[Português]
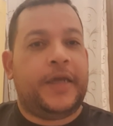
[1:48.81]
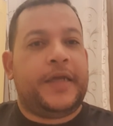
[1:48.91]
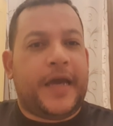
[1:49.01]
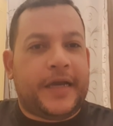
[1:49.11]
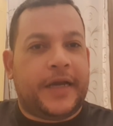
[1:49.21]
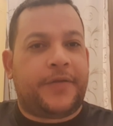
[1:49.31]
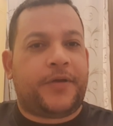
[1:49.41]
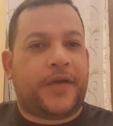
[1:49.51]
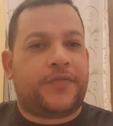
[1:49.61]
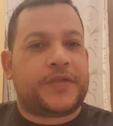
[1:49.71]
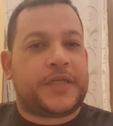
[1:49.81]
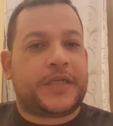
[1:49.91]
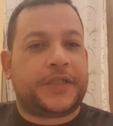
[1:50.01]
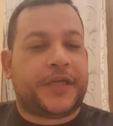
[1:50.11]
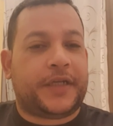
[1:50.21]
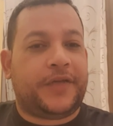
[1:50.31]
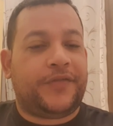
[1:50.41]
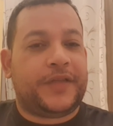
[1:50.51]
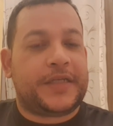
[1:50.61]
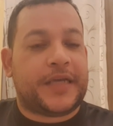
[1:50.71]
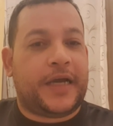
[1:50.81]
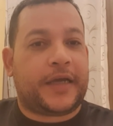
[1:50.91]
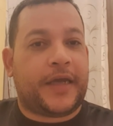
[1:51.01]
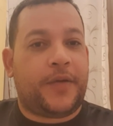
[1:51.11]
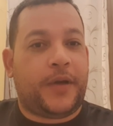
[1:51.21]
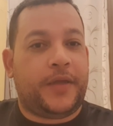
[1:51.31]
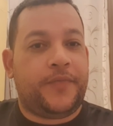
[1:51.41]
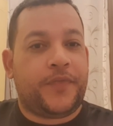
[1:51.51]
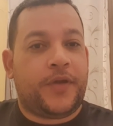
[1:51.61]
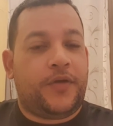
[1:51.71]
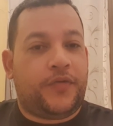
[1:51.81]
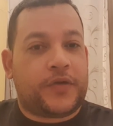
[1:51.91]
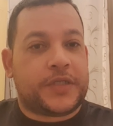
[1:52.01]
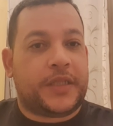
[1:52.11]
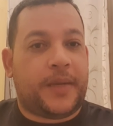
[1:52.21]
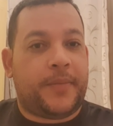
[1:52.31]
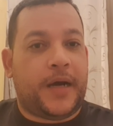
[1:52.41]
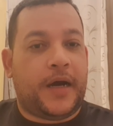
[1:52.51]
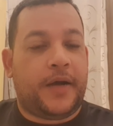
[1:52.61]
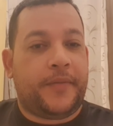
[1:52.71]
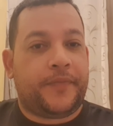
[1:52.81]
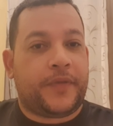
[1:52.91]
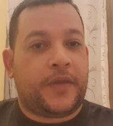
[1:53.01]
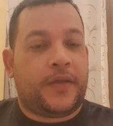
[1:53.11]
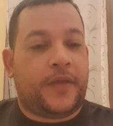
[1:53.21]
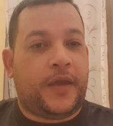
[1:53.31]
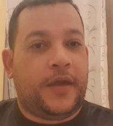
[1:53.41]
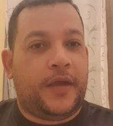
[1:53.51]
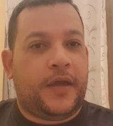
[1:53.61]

E aí, galera, o que é que vocês acharam da Vanessa Raquel aí forçando a barra, né?